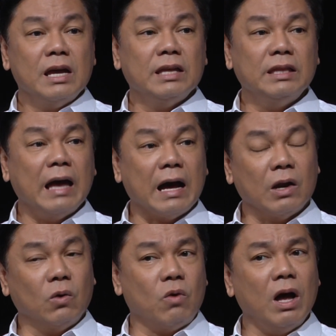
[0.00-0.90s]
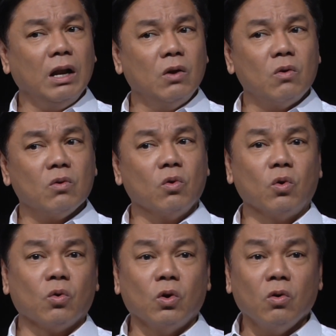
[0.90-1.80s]
Hindi halo-halo,
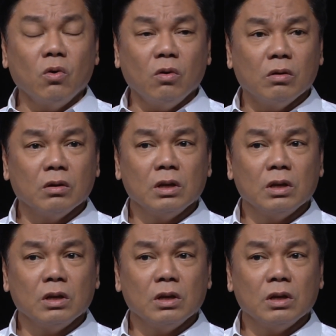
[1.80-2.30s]
gulo-gulo.